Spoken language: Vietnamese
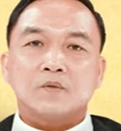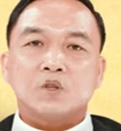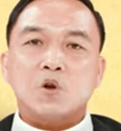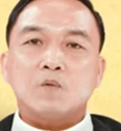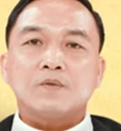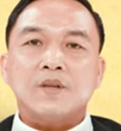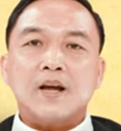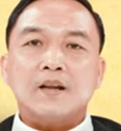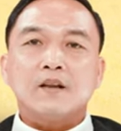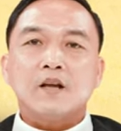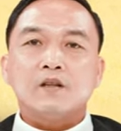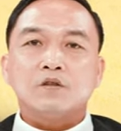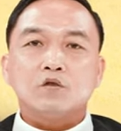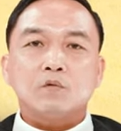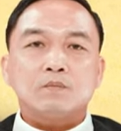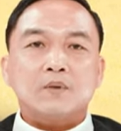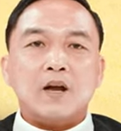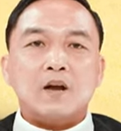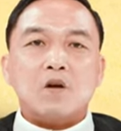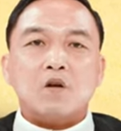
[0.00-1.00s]
Trong gia đình
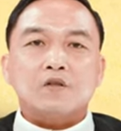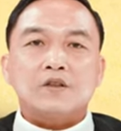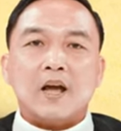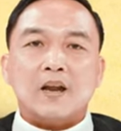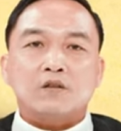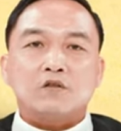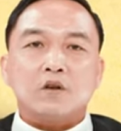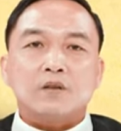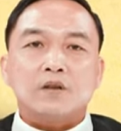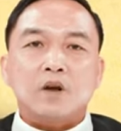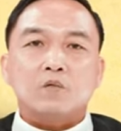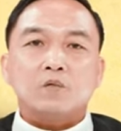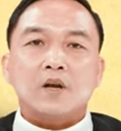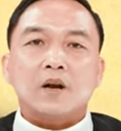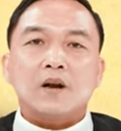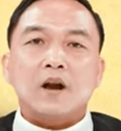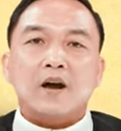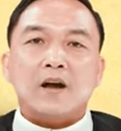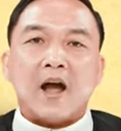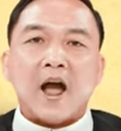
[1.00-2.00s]
chúng ta có dành cho nhau
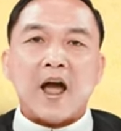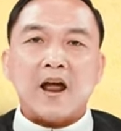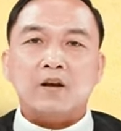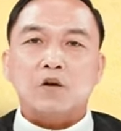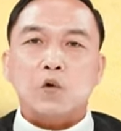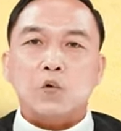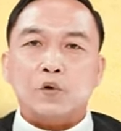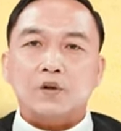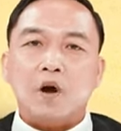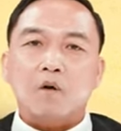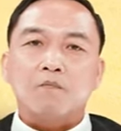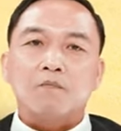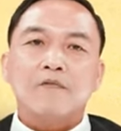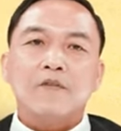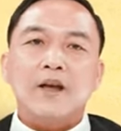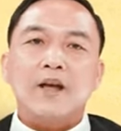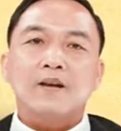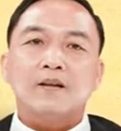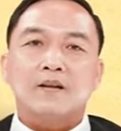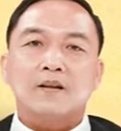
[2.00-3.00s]
những lời an ủi động
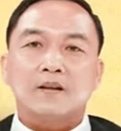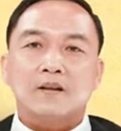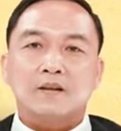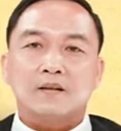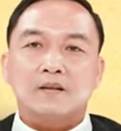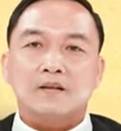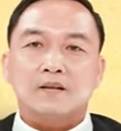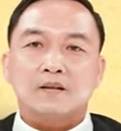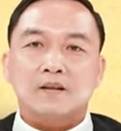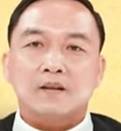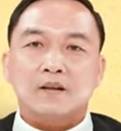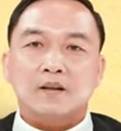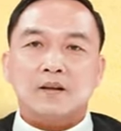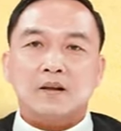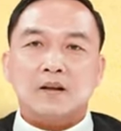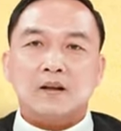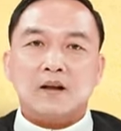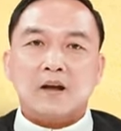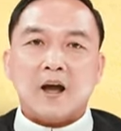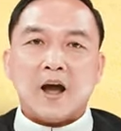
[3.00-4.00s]
viên,
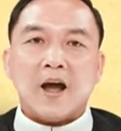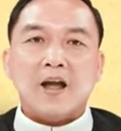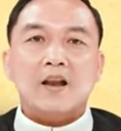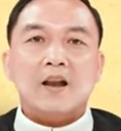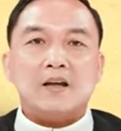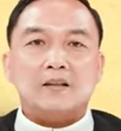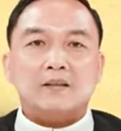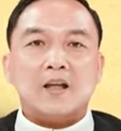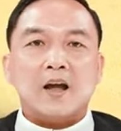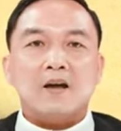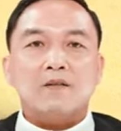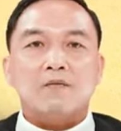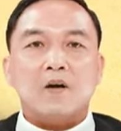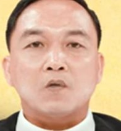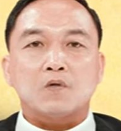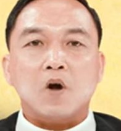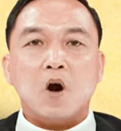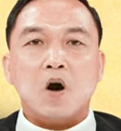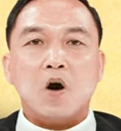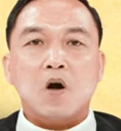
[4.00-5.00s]
hay là thay
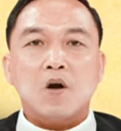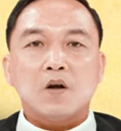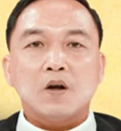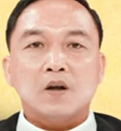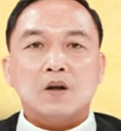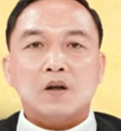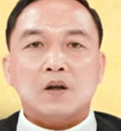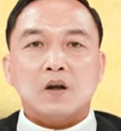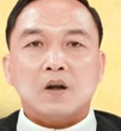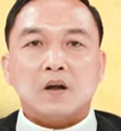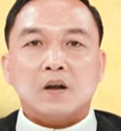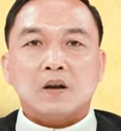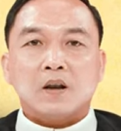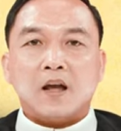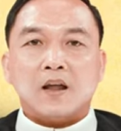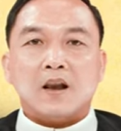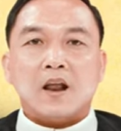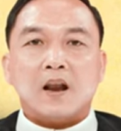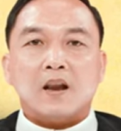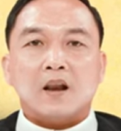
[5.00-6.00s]
vào đó
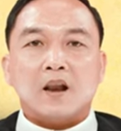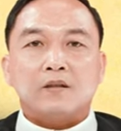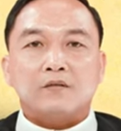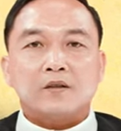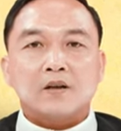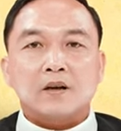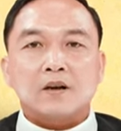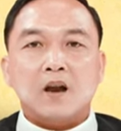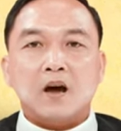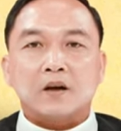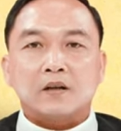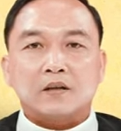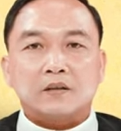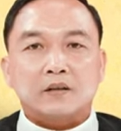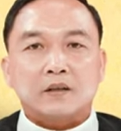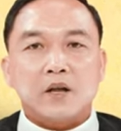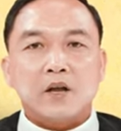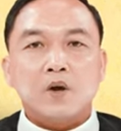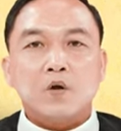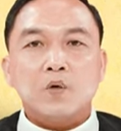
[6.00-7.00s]
lại là những lời
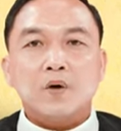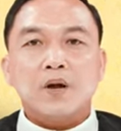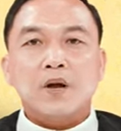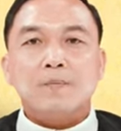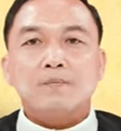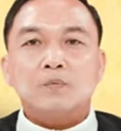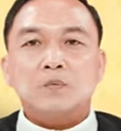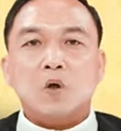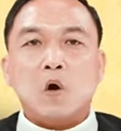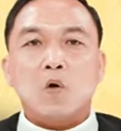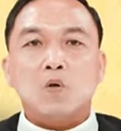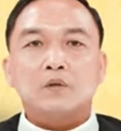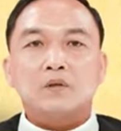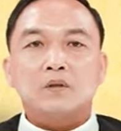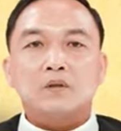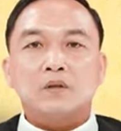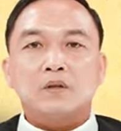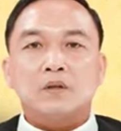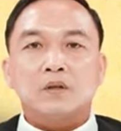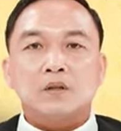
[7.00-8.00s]
thiếu khiêm tốn
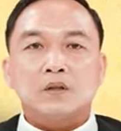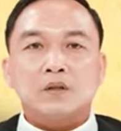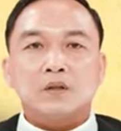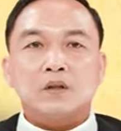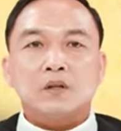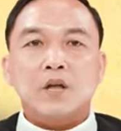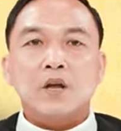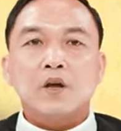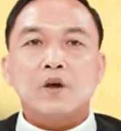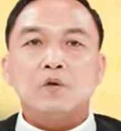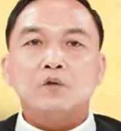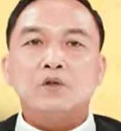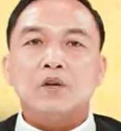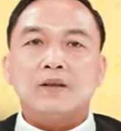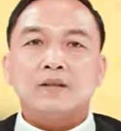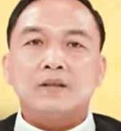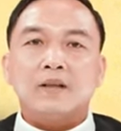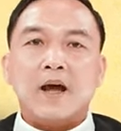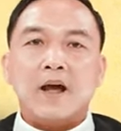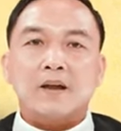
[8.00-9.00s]
thiếu
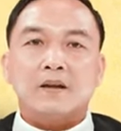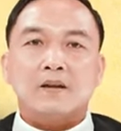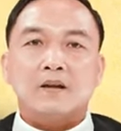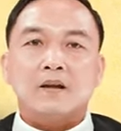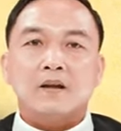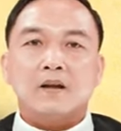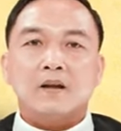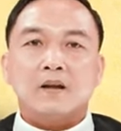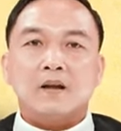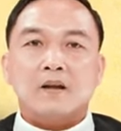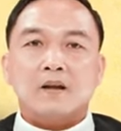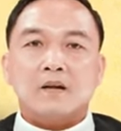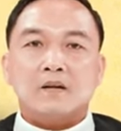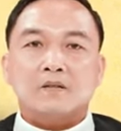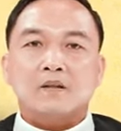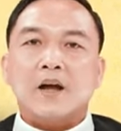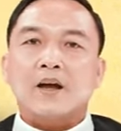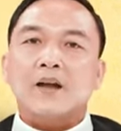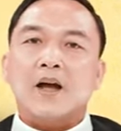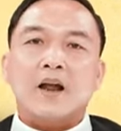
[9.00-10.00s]
chân thành
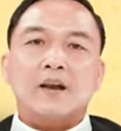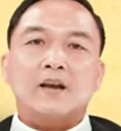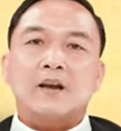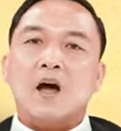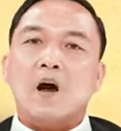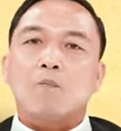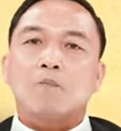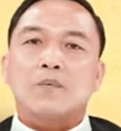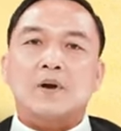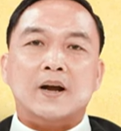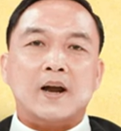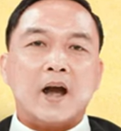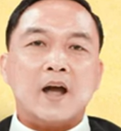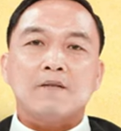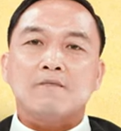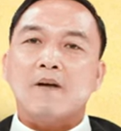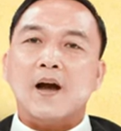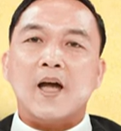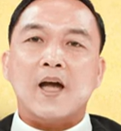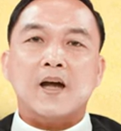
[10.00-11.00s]
đầy hành học
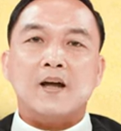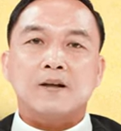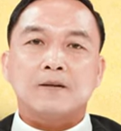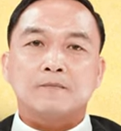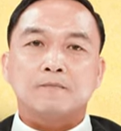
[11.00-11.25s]
cãi vã